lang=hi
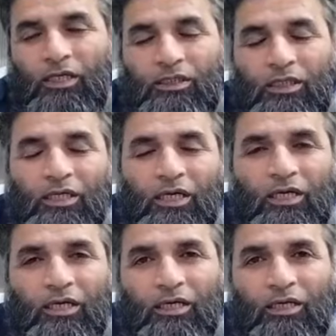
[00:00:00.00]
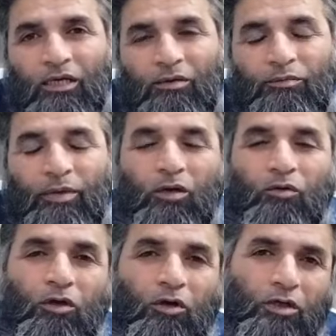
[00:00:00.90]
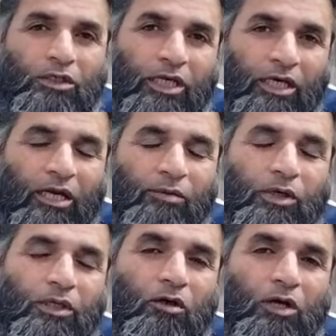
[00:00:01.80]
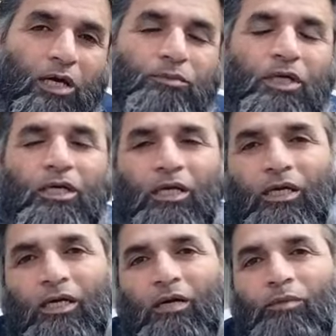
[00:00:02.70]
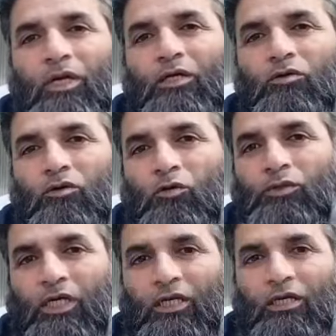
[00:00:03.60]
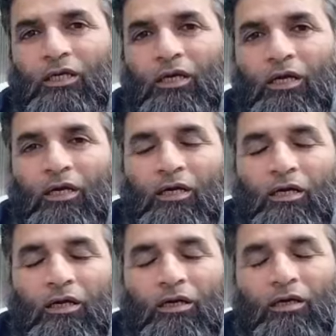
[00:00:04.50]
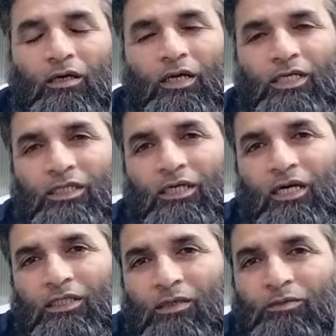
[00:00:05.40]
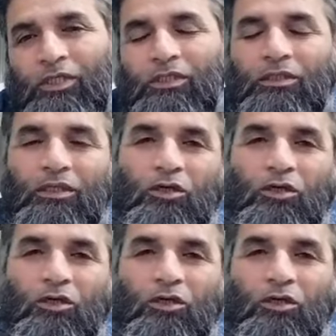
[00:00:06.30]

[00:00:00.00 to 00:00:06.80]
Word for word: नाजरीन क्या हाल है मैं हूं डॉक्टर ज़हीर अहमद और आप देख रहे हैं मेरा यूट्यूब चैनल नाजरीन आज हम जिस